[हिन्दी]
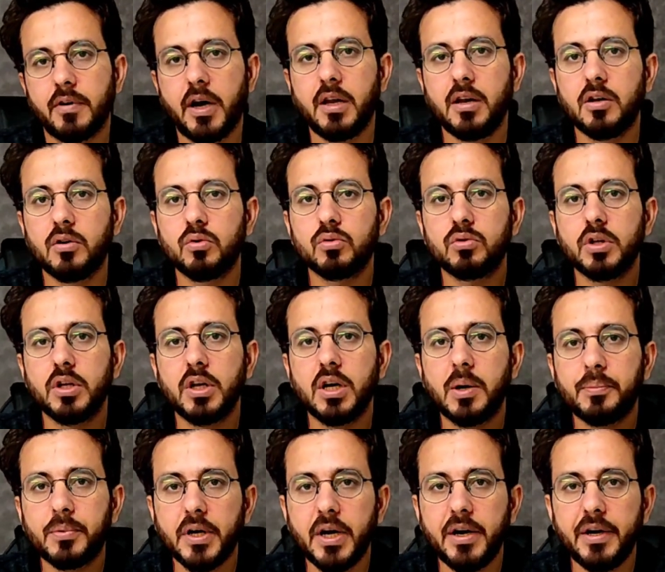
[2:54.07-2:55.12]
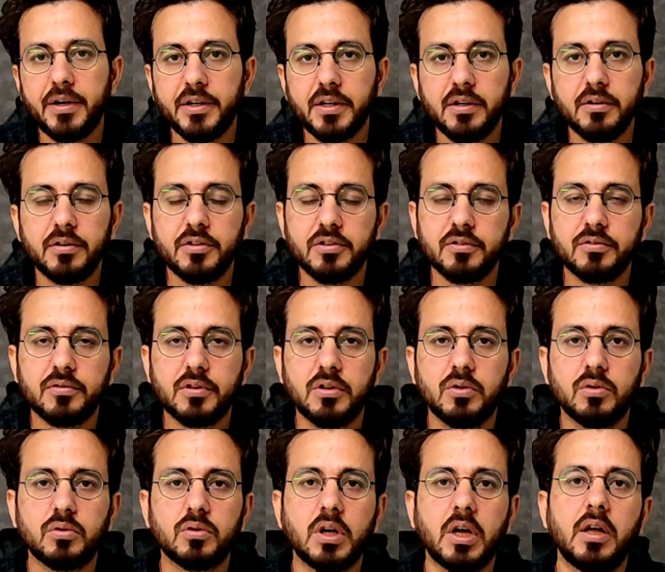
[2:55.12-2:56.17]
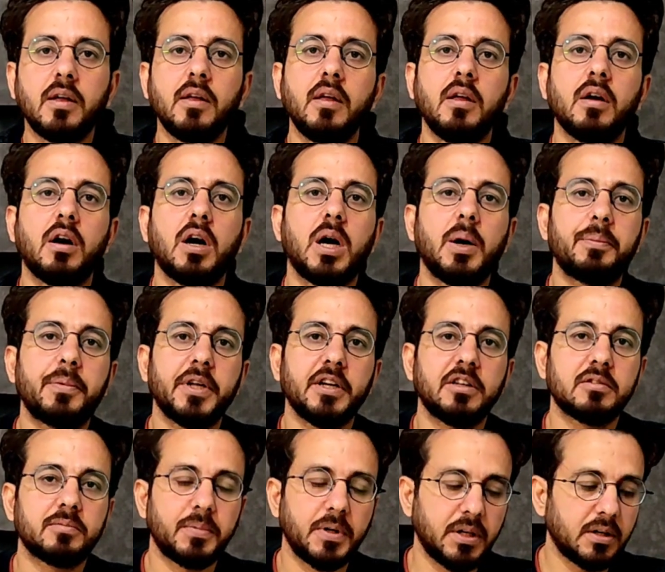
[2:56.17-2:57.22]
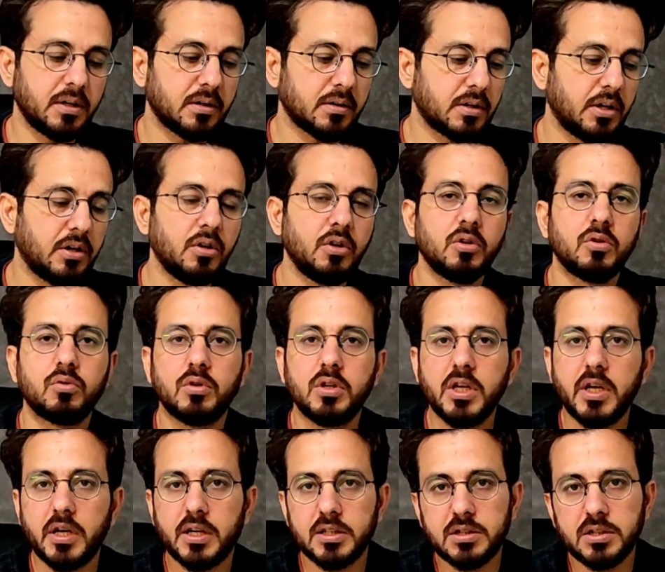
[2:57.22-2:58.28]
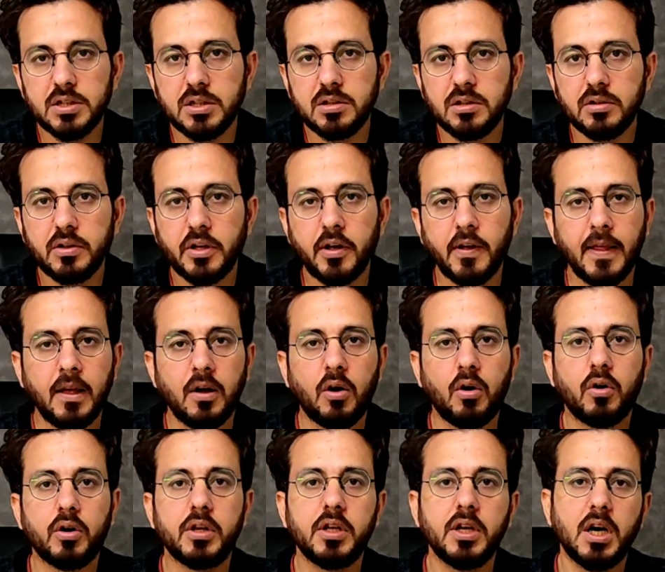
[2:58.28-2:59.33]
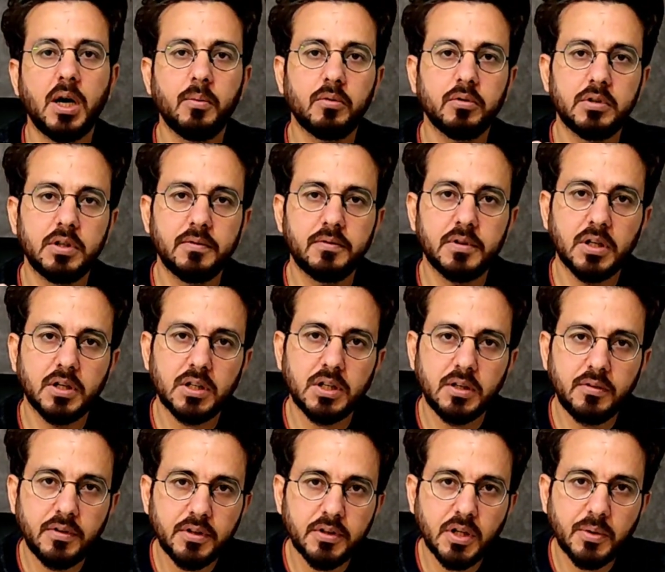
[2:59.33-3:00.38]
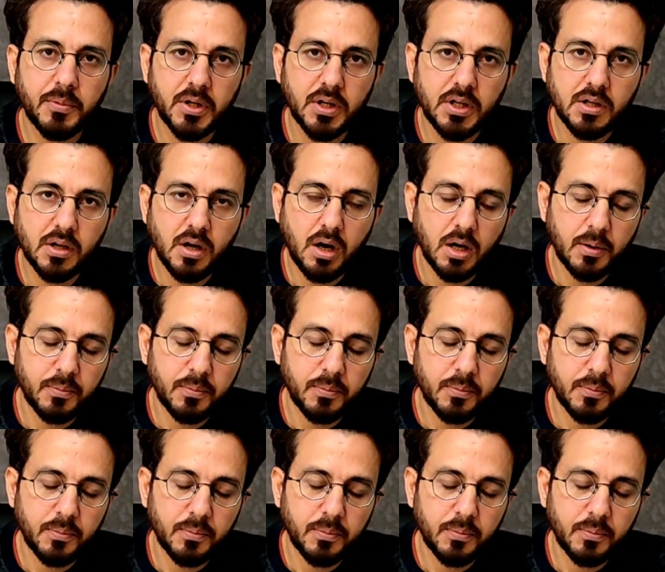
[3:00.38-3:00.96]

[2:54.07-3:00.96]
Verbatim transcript: फाइलर होते हैं आपका एन टी एन रजिस्टर्ड होता है आप टैक्स पे करते हैं तो ये एक अच्छी चीज़ है और ये आपको सिर्फ टर्की वीज़ा में नहीं